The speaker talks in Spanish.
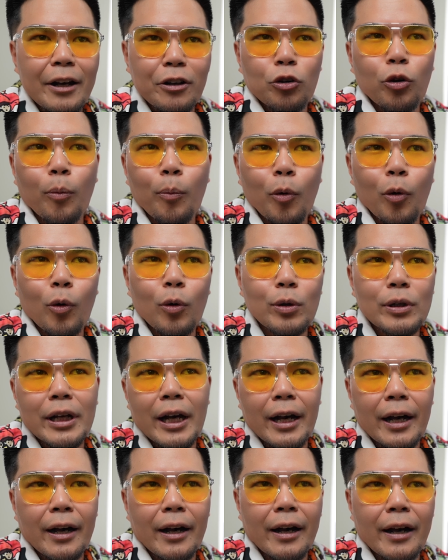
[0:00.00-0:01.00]
como
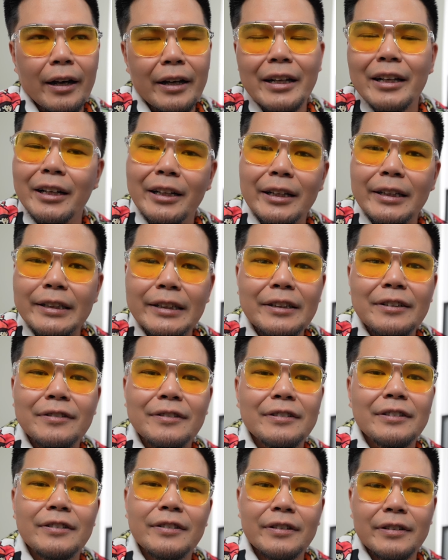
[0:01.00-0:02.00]
la
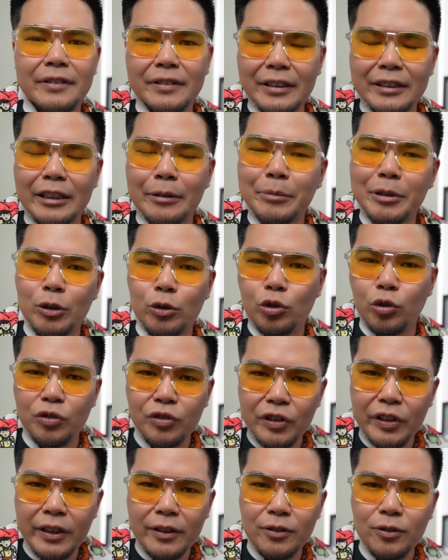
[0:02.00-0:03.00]
RX
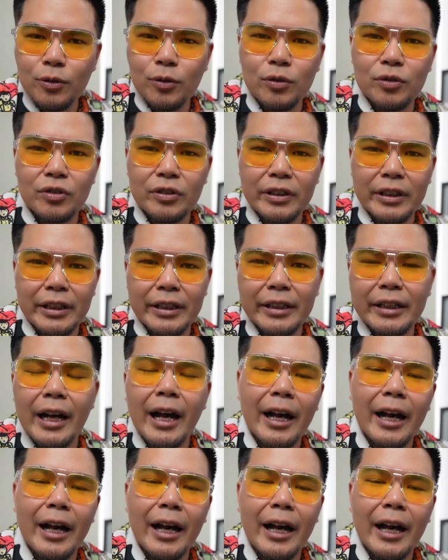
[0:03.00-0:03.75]
7800 de